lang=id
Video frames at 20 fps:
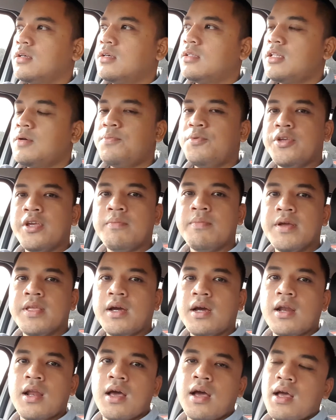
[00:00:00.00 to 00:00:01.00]
kita punya banyak
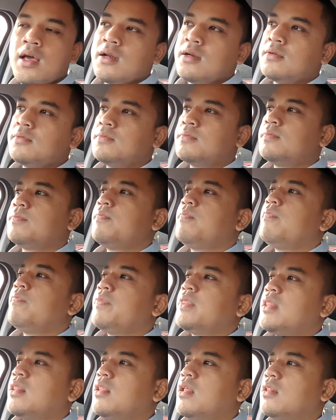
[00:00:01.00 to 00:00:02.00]
kenangan
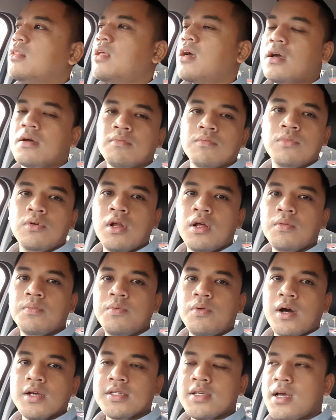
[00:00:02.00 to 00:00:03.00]
tentang bulan
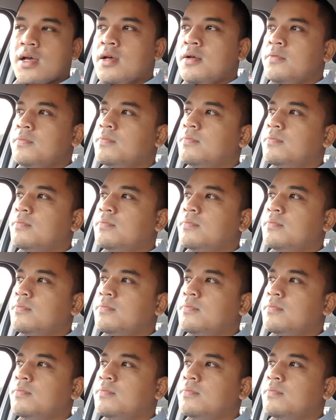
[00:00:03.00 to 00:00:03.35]
puasa